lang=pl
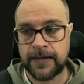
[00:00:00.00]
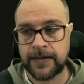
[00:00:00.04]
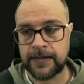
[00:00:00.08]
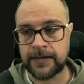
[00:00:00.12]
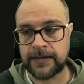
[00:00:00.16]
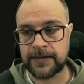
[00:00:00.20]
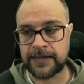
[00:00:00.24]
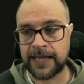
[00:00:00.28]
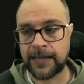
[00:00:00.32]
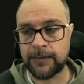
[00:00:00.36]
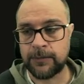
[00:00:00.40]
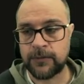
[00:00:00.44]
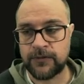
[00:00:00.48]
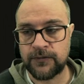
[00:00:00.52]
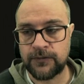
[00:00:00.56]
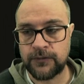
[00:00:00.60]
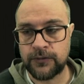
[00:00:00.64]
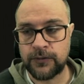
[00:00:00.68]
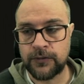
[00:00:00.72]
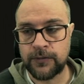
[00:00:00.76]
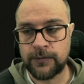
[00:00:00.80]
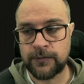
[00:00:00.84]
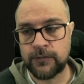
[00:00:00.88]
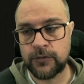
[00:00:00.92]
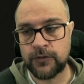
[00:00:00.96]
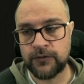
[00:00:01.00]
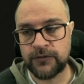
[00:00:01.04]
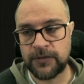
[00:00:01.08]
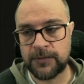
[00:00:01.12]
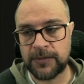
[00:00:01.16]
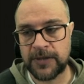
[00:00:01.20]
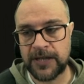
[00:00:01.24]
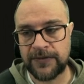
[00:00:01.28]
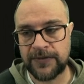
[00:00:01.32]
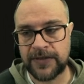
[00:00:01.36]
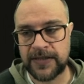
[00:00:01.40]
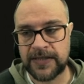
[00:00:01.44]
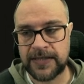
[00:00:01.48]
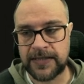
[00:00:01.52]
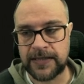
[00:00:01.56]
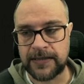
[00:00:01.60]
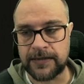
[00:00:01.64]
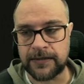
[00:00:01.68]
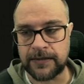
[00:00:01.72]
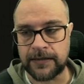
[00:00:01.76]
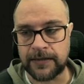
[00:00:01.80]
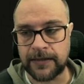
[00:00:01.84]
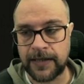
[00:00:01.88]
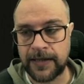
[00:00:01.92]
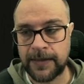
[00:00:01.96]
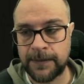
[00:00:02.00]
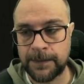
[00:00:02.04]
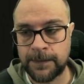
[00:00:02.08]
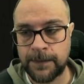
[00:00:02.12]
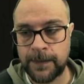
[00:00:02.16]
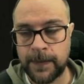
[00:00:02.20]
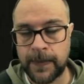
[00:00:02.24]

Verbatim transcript: Samo w mówi mniej więcej tyle,